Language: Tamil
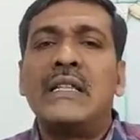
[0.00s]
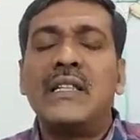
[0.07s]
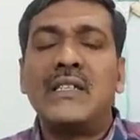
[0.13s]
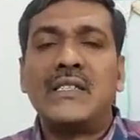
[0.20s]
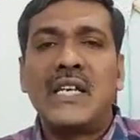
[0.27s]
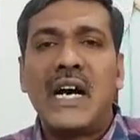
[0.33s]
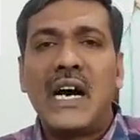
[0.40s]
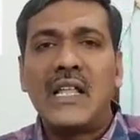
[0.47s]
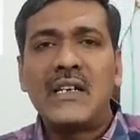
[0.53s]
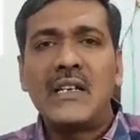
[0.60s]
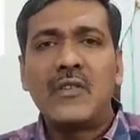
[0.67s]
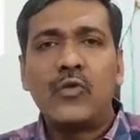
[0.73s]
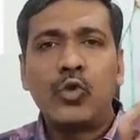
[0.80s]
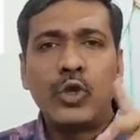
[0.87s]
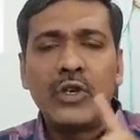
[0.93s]
இந்த
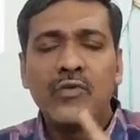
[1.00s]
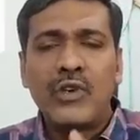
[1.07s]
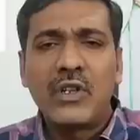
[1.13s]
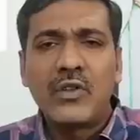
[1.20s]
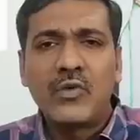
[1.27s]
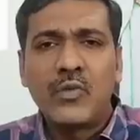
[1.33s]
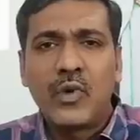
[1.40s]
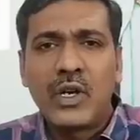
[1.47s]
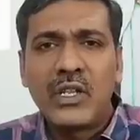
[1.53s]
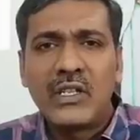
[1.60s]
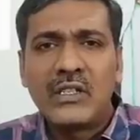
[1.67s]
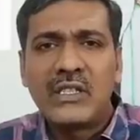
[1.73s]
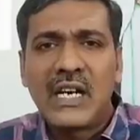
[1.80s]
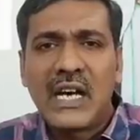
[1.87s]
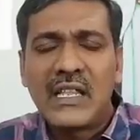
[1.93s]
ஜாதகருக்கு உதவுறது போல்
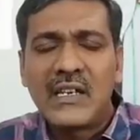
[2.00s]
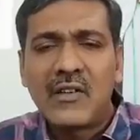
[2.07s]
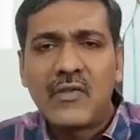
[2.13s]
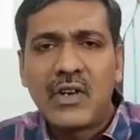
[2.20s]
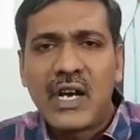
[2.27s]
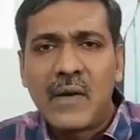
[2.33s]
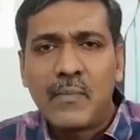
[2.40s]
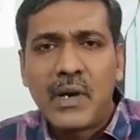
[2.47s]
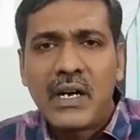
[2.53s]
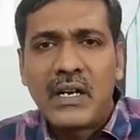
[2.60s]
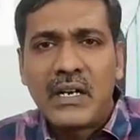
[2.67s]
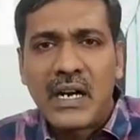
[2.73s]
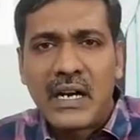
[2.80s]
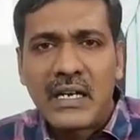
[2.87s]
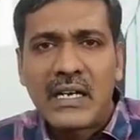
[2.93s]
இந்த ஜாதகருடைய அப்பா
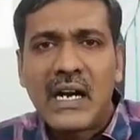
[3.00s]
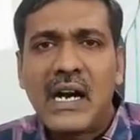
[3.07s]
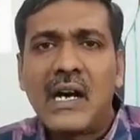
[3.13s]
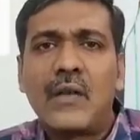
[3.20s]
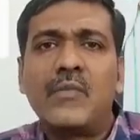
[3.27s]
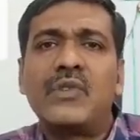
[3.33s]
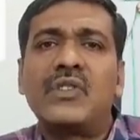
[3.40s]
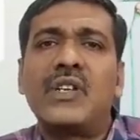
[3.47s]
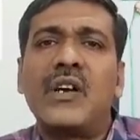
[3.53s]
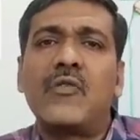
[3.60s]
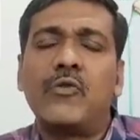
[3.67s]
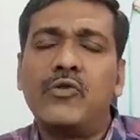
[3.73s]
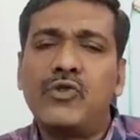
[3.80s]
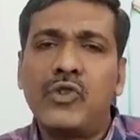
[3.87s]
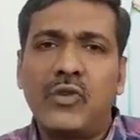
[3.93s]
நடக்க ஆரம்பிச்சிட்டா
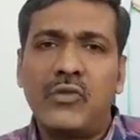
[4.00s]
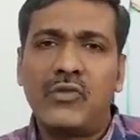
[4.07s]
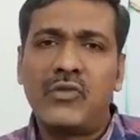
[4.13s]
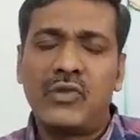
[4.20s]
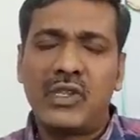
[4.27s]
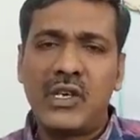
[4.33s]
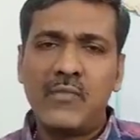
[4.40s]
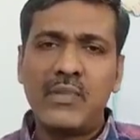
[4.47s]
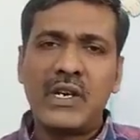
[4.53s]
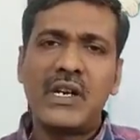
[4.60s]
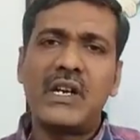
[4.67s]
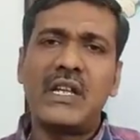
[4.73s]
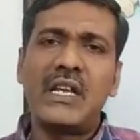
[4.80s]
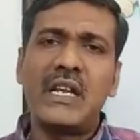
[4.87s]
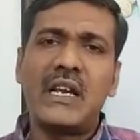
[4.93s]
கொஞ்சம் தம்
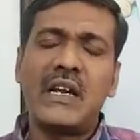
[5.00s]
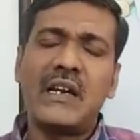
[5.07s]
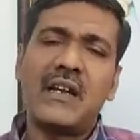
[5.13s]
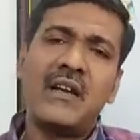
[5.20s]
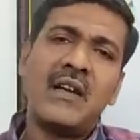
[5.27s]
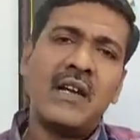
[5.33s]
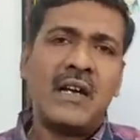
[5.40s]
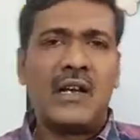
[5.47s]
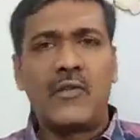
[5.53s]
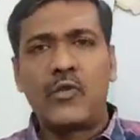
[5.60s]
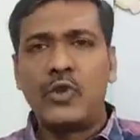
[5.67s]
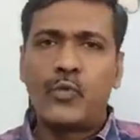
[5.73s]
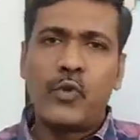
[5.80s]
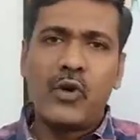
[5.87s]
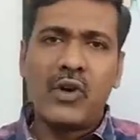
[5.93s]
கட்டி இல்லை
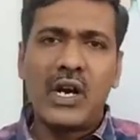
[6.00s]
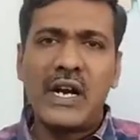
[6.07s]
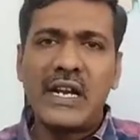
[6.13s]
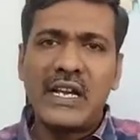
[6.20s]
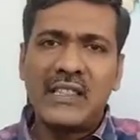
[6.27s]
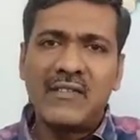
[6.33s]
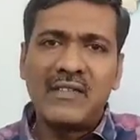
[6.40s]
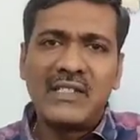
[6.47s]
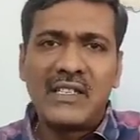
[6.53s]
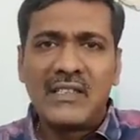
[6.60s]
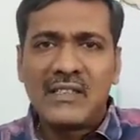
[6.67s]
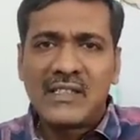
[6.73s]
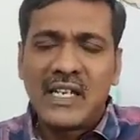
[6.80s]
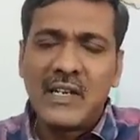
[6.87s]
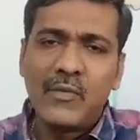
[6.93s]
கொஞ்சம் போராடி அந்த
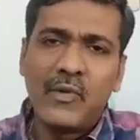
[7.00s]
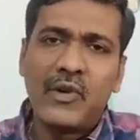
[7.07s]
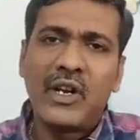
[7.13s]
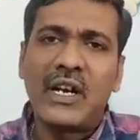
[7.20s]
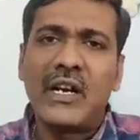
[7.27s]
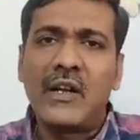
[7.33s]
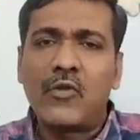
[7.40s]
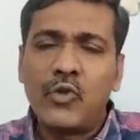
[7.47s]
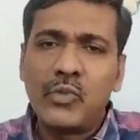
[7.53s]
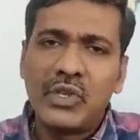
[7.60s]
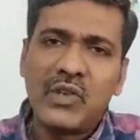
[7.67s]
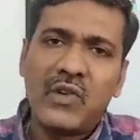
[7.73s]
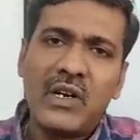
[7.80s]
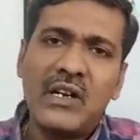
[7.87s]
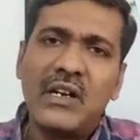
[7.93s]
விஷயத்தை சரி பண்ணுறேன் நான்
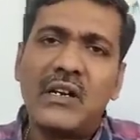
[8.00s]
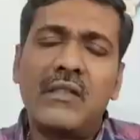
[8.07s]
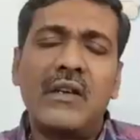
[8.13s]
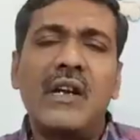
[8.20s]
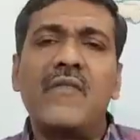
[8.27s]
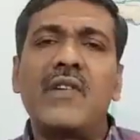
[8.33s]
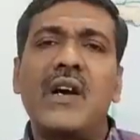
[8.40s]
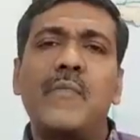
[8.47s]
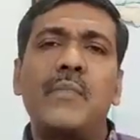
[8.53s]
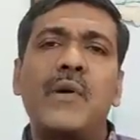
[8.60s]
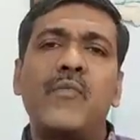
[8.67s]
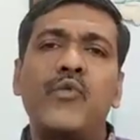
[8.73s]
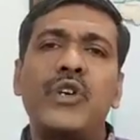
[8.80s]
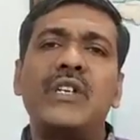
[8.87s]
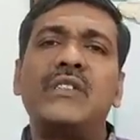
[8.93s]
குடும்பத்தை வழிநடத்துறேன் அவங்க
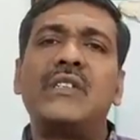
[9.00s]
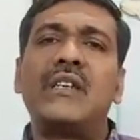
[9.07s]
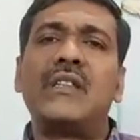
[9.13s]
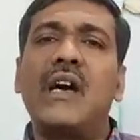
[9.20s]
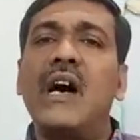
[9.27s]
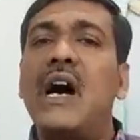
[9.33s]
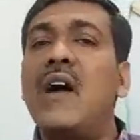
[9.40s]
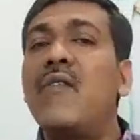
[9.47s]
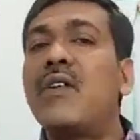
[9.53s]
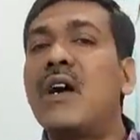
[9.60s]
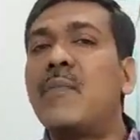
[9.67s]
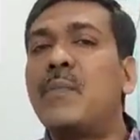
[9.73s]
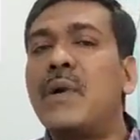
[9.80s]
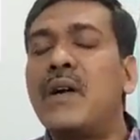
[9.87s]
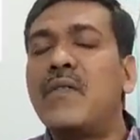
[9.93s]
அப்பா முயற்சி எடுத்தா
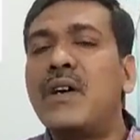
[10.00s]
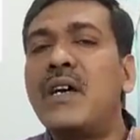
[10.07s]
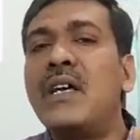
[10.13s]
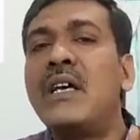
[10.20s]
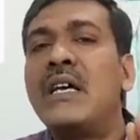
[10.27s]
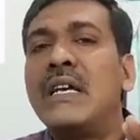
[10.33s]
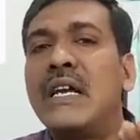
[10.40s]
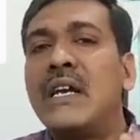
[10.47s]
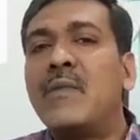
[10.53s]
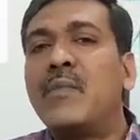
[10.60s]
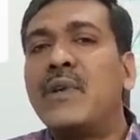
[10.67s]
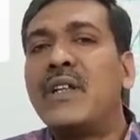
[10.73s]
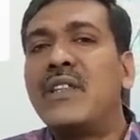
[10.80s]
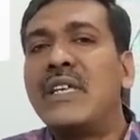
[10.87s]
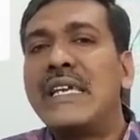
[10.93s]
அவங்க அப்பாவை என்ன
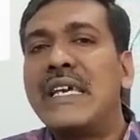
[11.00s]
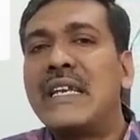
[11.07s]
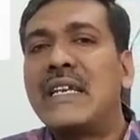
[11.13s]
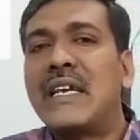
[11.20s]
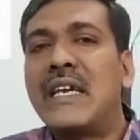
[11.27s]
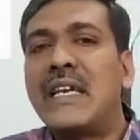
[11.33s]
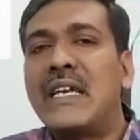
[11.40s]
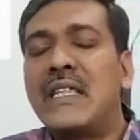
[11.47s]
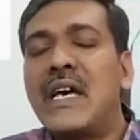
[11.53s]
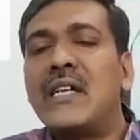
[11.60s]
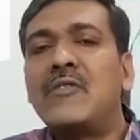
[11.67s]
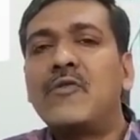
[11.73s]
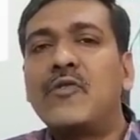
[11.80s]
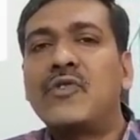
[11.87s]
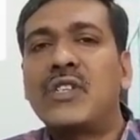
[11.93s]
பண்ணியது இயற்கை
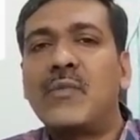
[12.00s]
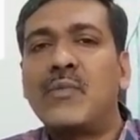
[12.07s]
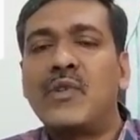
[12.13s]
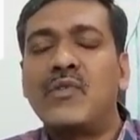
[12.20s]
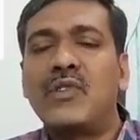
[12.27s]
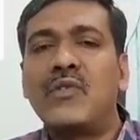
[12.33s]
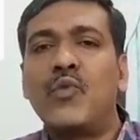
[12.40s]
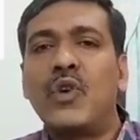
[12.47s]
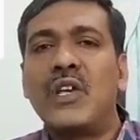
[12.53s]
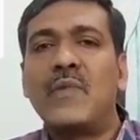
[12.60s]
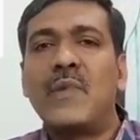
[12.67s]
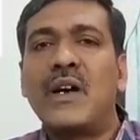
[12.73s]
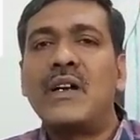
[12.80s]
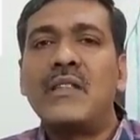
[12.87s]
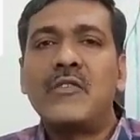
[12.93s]
ஏதாச்சும் ஒரு சம்பவத்தின்
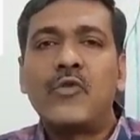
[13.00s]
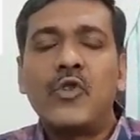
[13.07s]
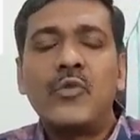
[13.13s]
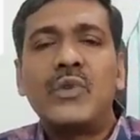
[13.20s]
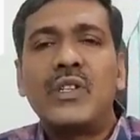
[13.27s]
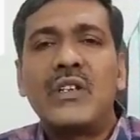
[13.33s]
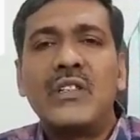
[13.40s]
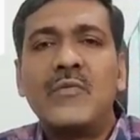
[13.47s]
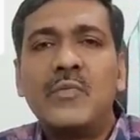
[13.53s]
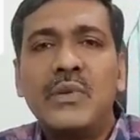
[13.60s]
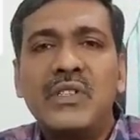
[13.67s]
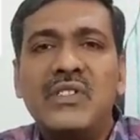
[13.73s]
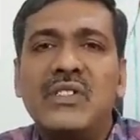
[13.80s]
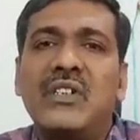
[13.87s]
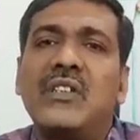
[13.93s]
மூலியமாக இந்த
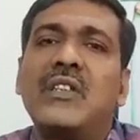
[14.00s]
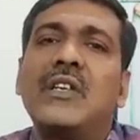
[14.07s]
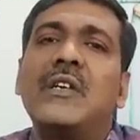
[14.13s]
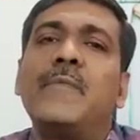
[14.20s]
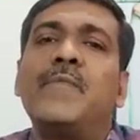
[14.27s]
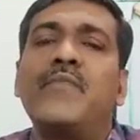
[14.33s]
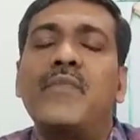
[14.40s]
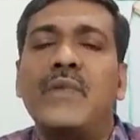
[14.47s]
குடும்பத்திலேருந்து பிரிச்சிருது